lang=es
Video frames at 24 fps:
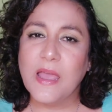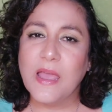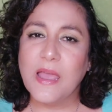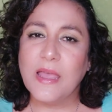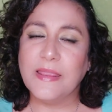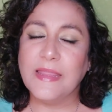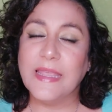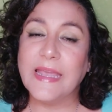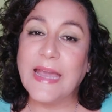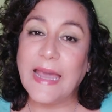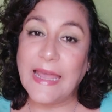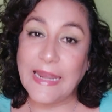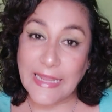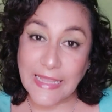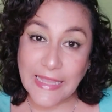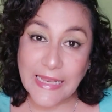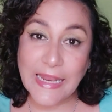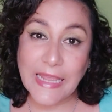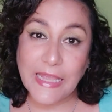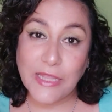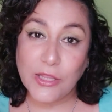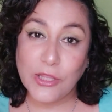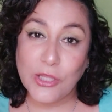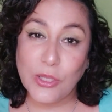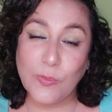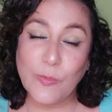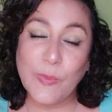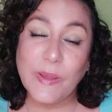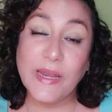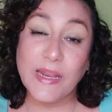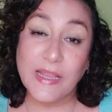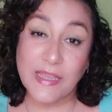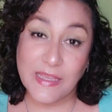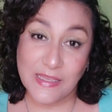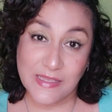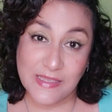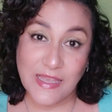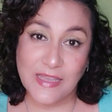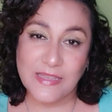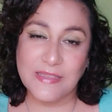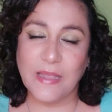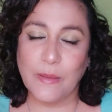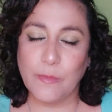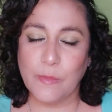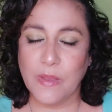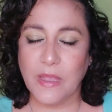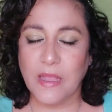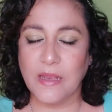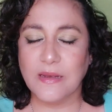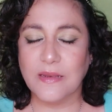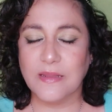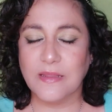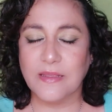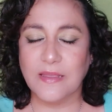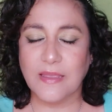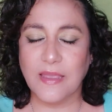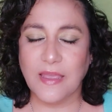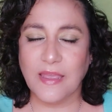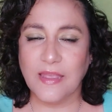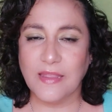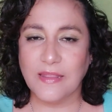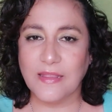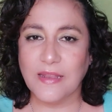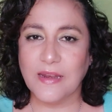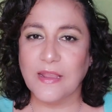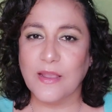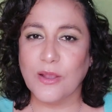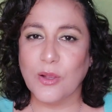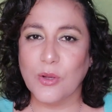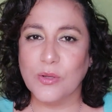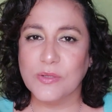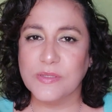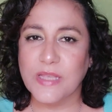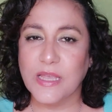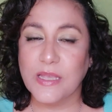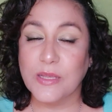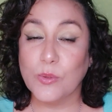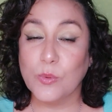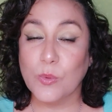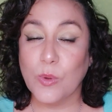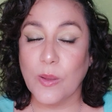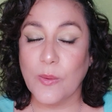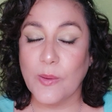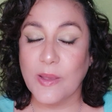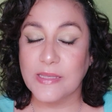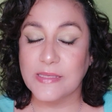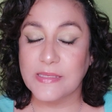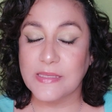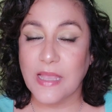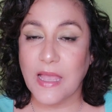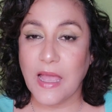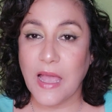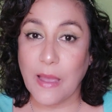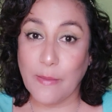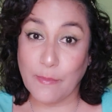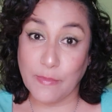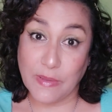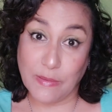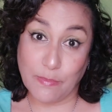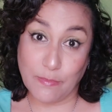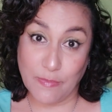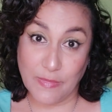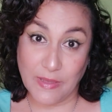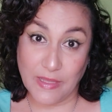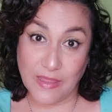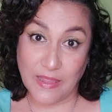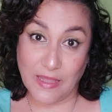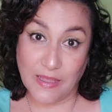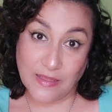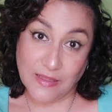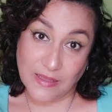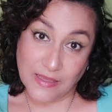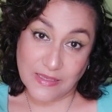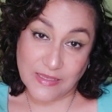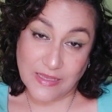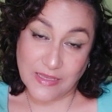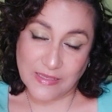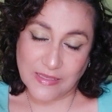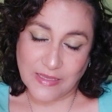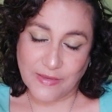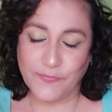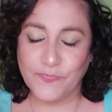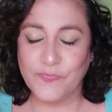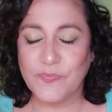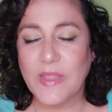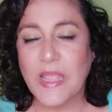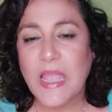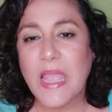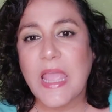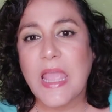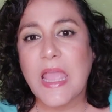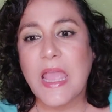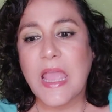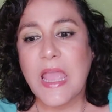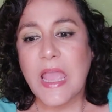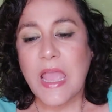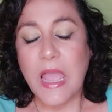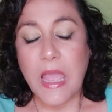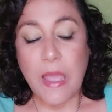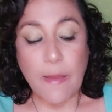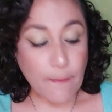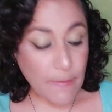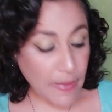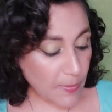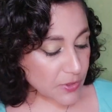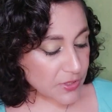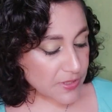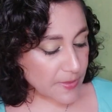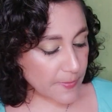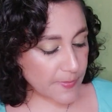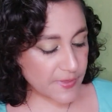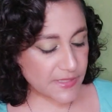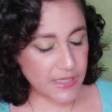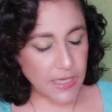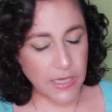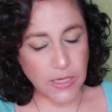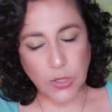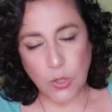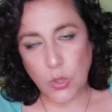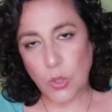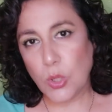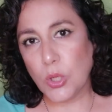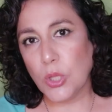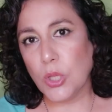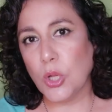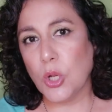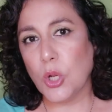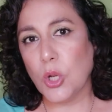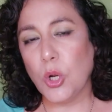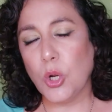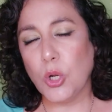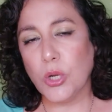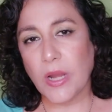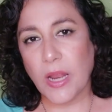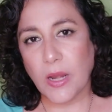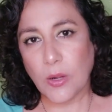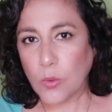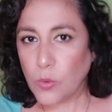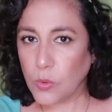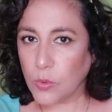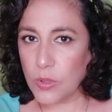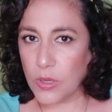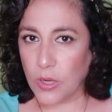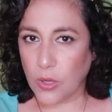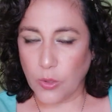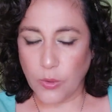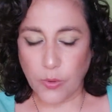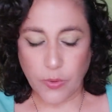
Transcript: dejar ir esto para quizás también que entren cosas nuevas a mi vida. Es así. Vamos a empezar hoy con algunos.